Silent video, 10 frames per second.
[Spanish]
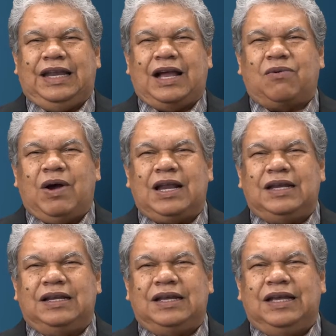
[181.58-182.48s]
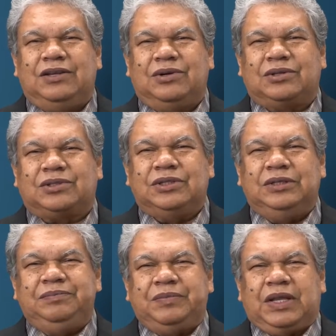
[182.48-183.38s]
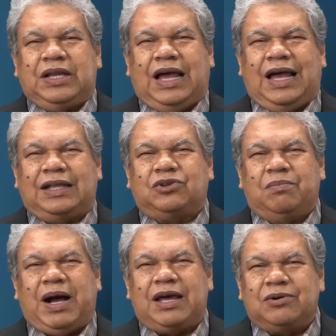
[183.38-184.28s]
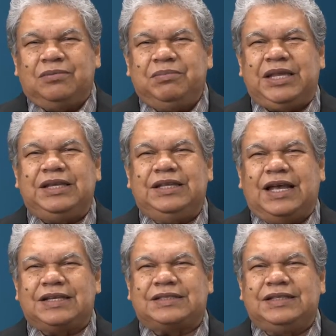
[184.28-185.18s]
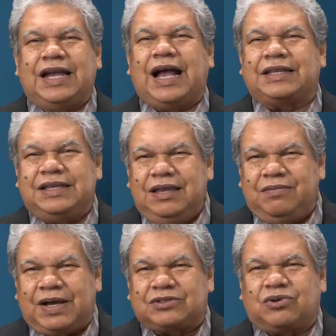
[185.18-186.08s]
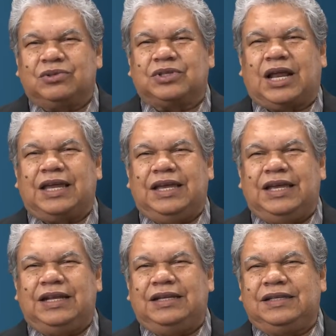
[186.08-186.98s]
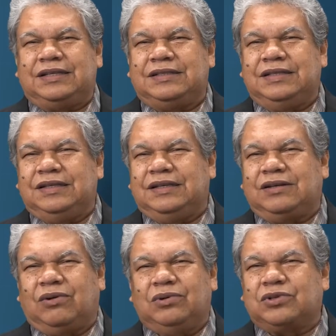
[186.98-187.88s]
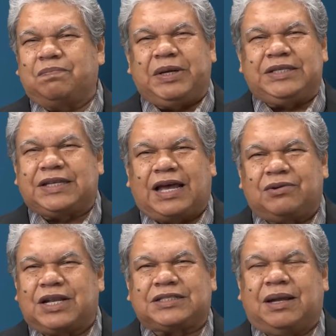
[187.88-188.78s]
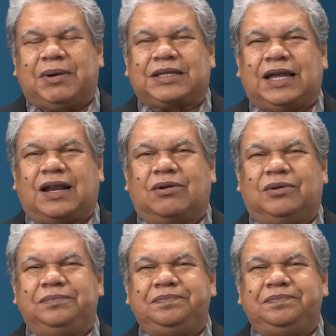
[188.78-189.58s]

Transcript: la cual ellos ah, tomaron medidas negativas contra él e incluso pensaron hasta matarlo.